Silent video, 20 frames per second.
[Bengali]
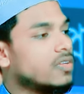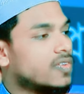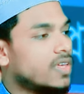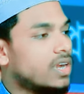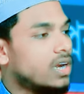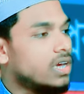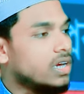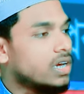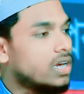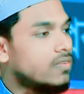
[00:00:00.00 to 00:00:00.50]

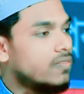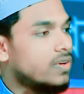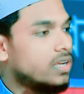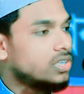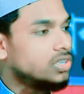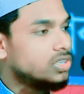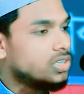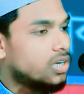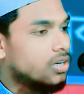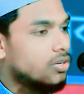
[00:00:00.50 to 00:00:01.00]
সালাকা
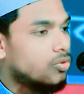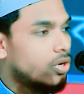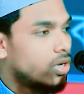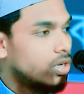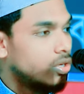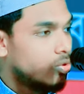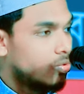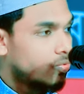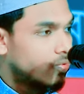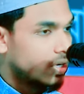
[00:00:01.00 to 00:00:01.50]
ফাজ্জান
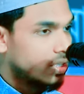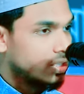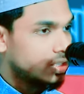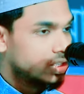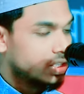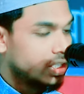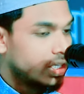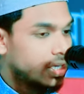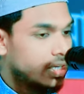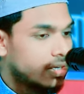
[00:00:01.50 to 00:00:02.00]

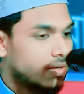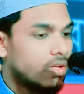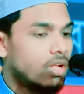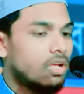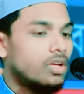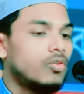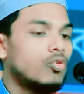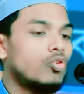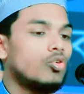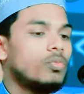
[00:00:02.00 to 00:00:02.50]

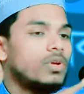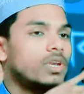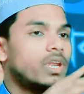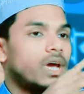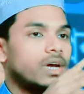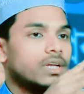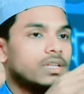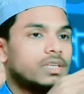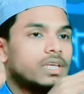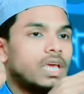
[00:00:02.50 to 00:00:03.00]
নবী
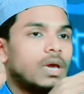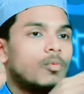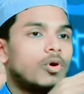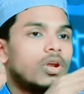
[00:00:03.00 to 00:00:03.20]
ডাক দিয়া